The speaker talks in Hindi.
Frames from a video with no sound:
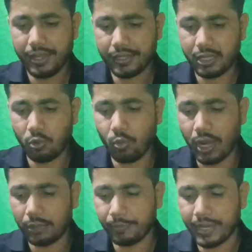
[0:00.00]
एक है
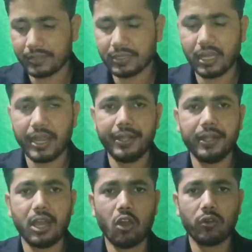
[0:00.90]
वाट पैड
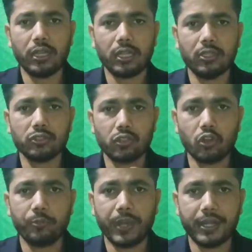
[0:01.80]
ऐड और एक है
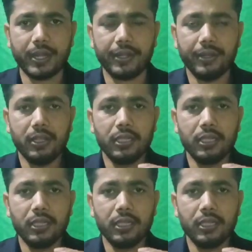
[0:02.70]
शॉर्ट पैड ऐड